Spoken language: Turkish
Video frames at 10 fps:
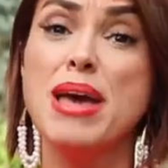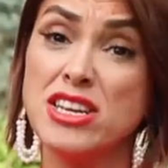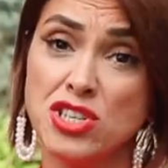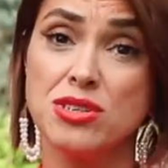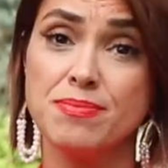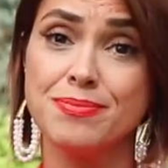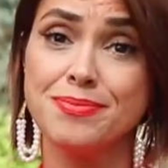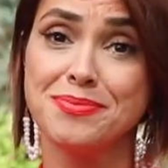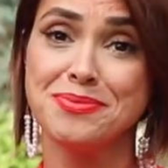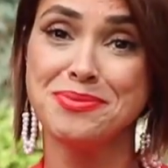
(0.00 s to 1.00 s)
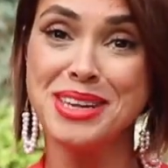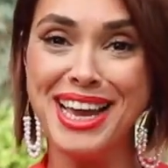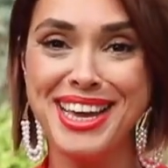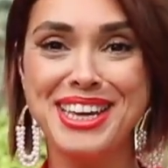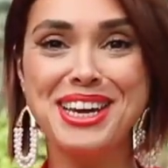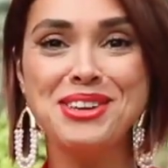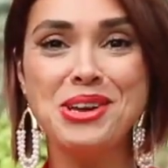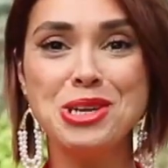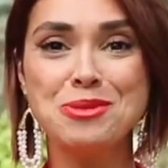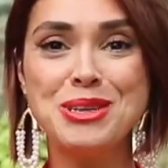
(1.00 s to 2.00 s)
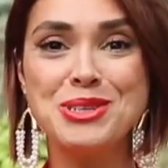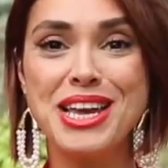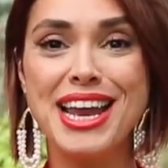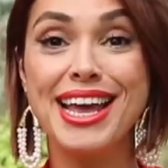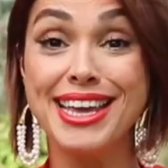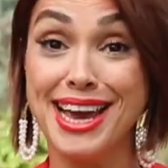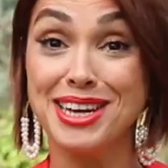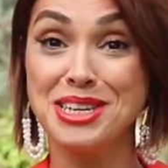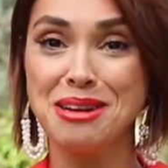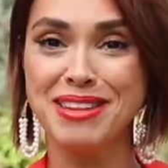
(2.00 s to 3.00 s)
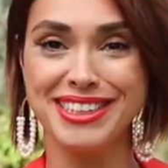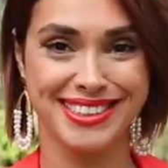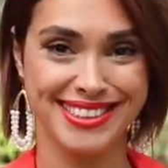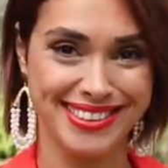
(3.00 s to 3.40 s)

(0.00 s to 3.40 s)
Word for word: 5. Yarın görüşmek üzere. İyi akşamlar.